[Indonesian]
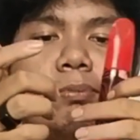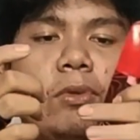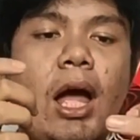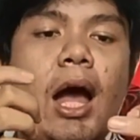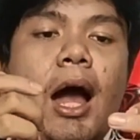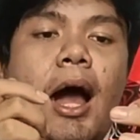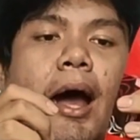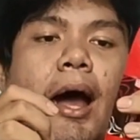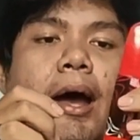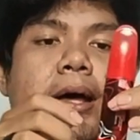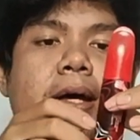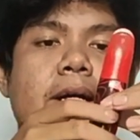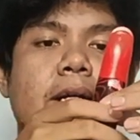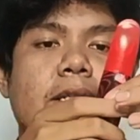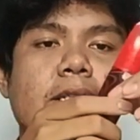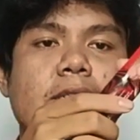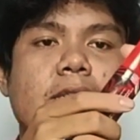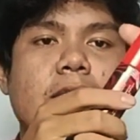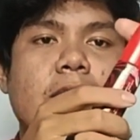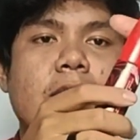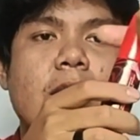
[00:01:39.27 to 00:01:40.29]
Nah,
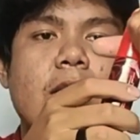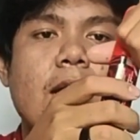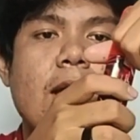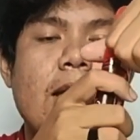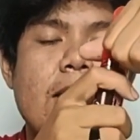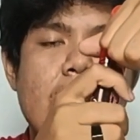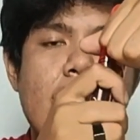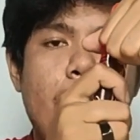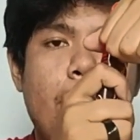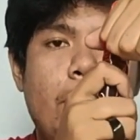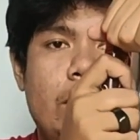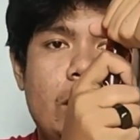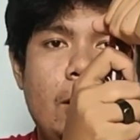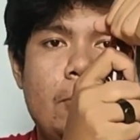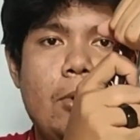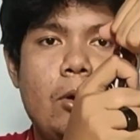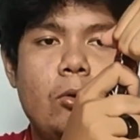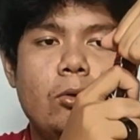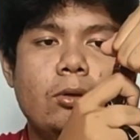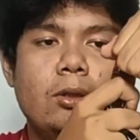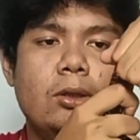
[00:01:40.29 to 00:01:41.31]
di sini yang
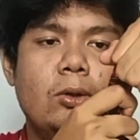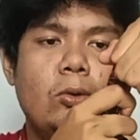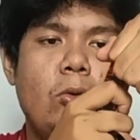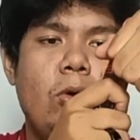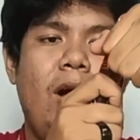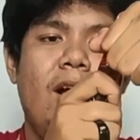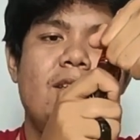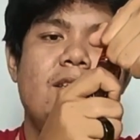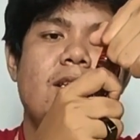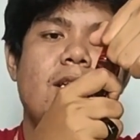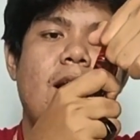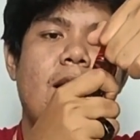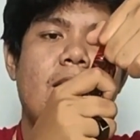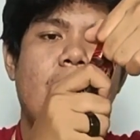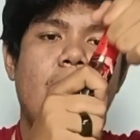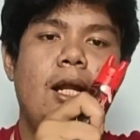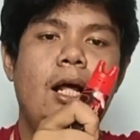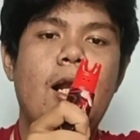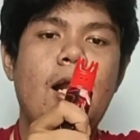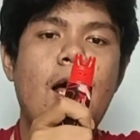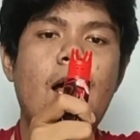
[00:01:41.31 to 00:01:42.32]
pertama gue gua kasih lihat
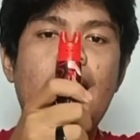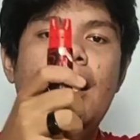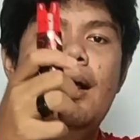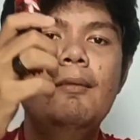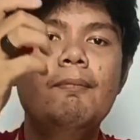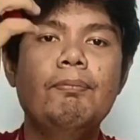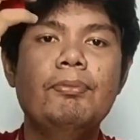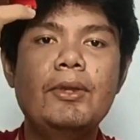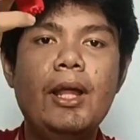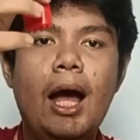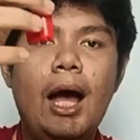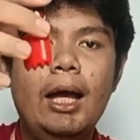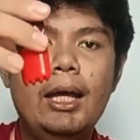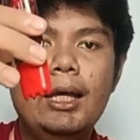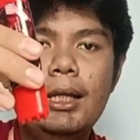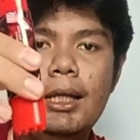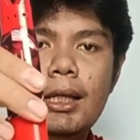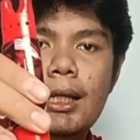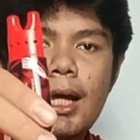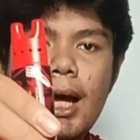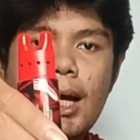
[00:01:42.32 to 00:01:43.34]
adalah, nah
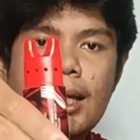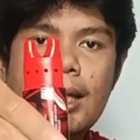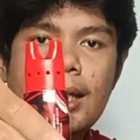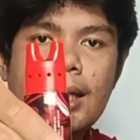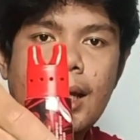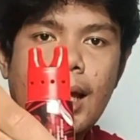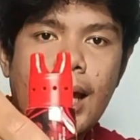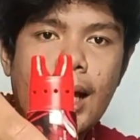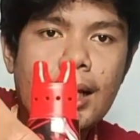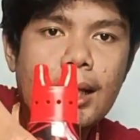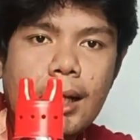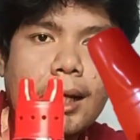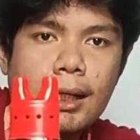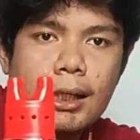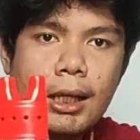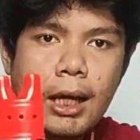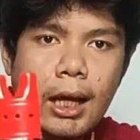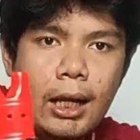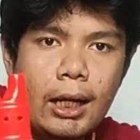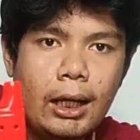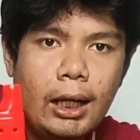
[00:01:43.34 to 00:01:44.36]
ini dia
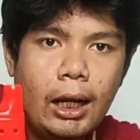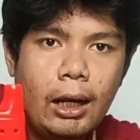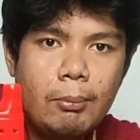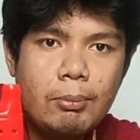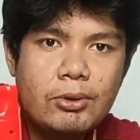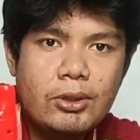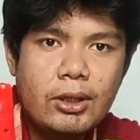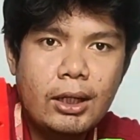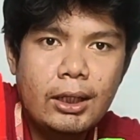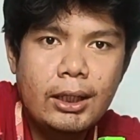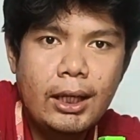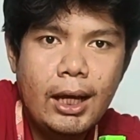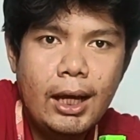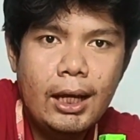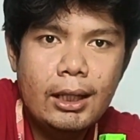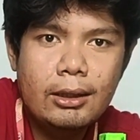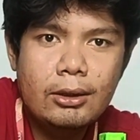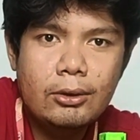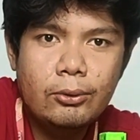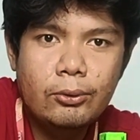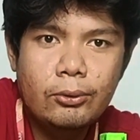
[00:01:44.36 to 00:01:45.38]
inhalernya. Kalian bisa
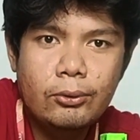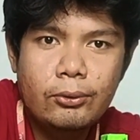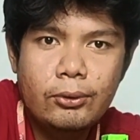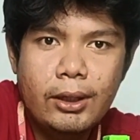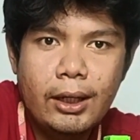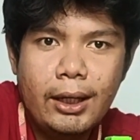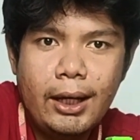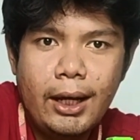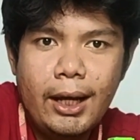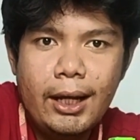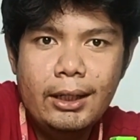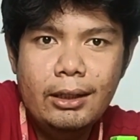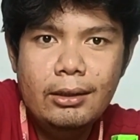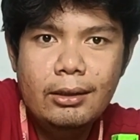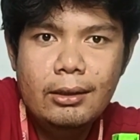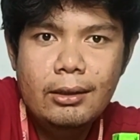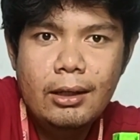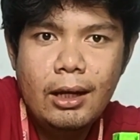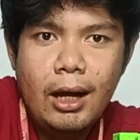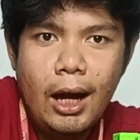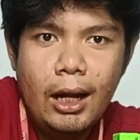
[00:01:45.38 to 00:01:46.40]
lihat tuh ya kan,
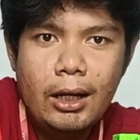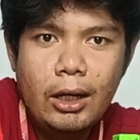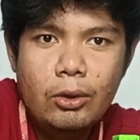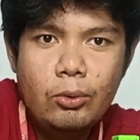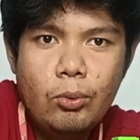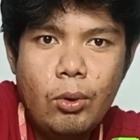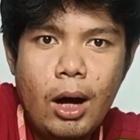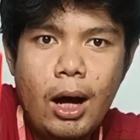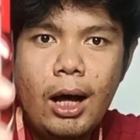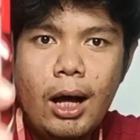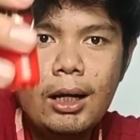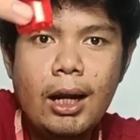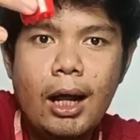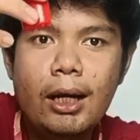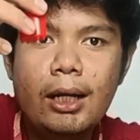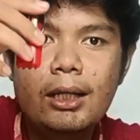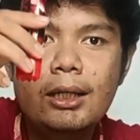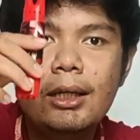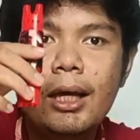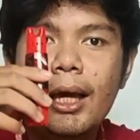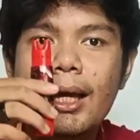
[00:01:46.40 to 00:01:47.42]
ada dua. Nah
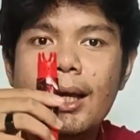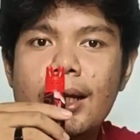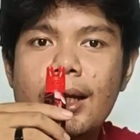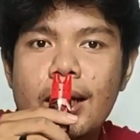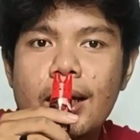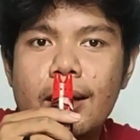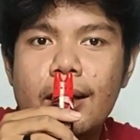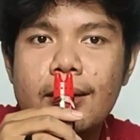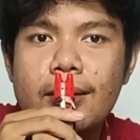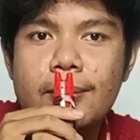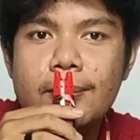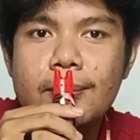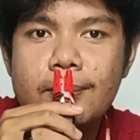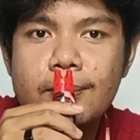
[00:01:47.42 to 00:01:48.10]
ini kayak gini nih